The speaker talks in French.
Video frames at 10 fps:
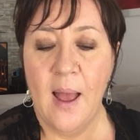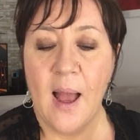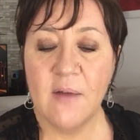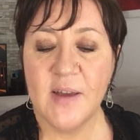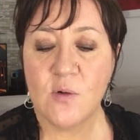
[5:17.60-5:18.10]

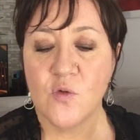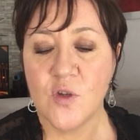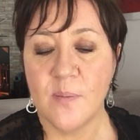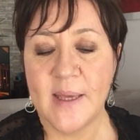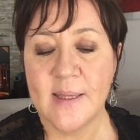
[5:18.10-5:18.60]
Avec ou
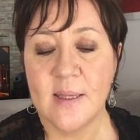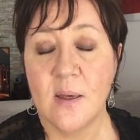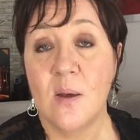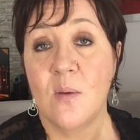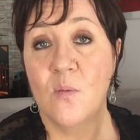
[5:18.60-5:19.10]
sans mec,
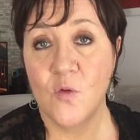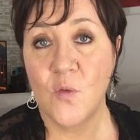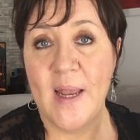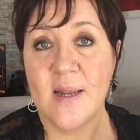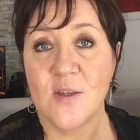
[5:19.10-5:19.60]
mon
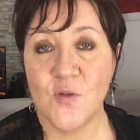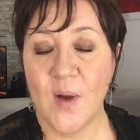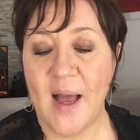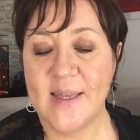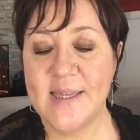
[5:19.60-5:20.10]
Noël
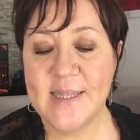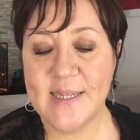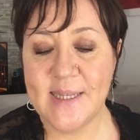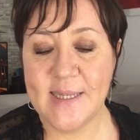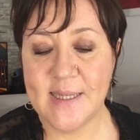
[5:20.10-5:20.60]
sera
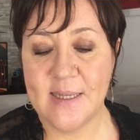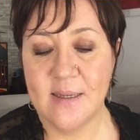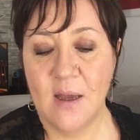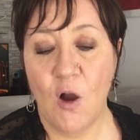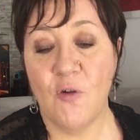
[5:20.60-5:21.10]
idyllique.
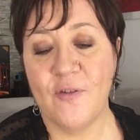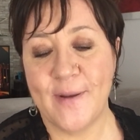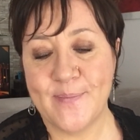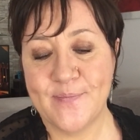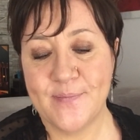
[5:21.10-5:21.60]

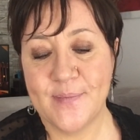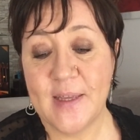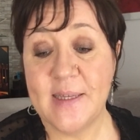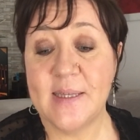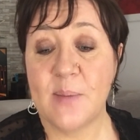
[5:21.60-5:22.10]
Enfin,
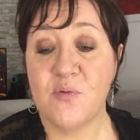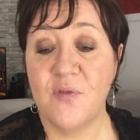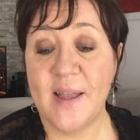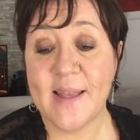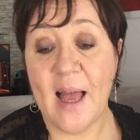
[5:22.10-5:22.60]
si ça
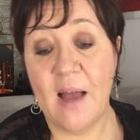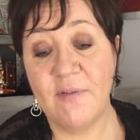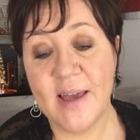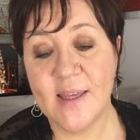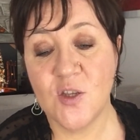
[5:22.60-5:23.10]
pouvait être
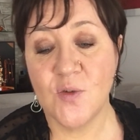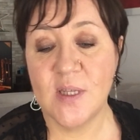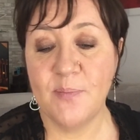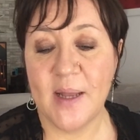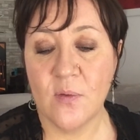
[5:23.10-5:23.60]
avec, je ne
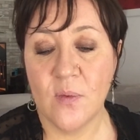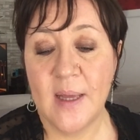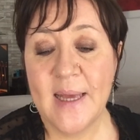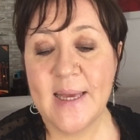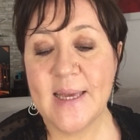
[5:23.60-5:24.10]
dis pas non.
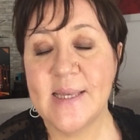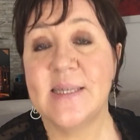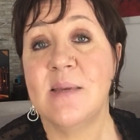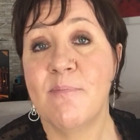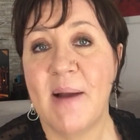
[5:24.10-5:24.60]
Et
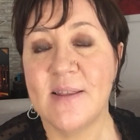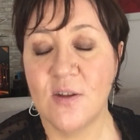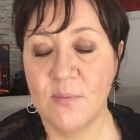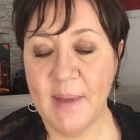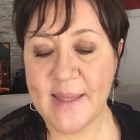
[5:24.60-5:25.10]
si
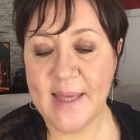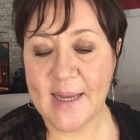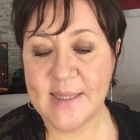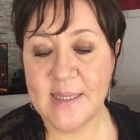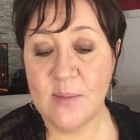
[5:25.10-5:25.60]
Madone
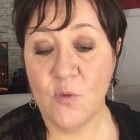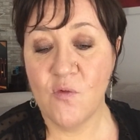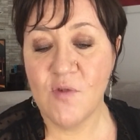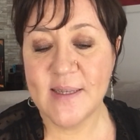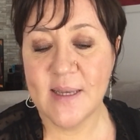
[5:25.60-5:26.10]
McCarthy, mon
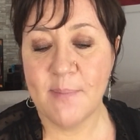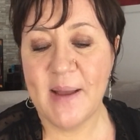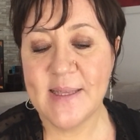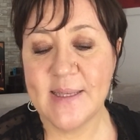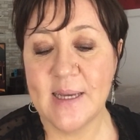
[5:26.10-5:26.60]
voisin
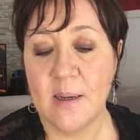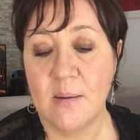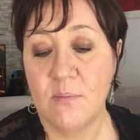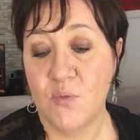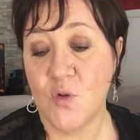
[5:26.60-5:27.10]
mannequin
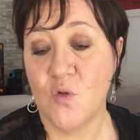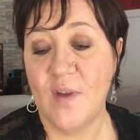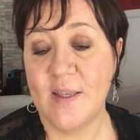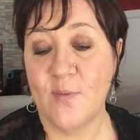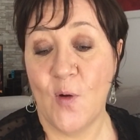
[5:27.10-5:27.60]
pour
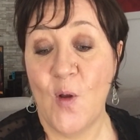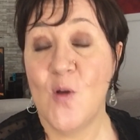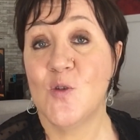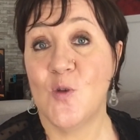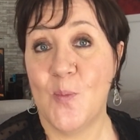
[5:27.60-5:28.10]
sous-vêtements,
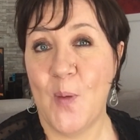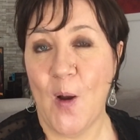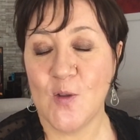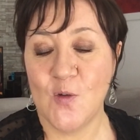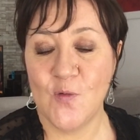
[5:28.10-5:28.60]
se
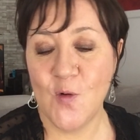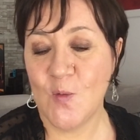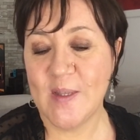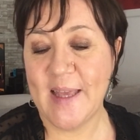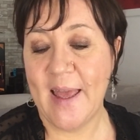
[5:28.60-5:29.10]
porte
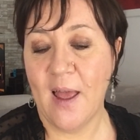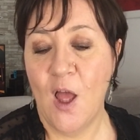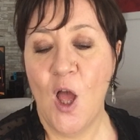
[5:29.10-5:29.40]
volontaire,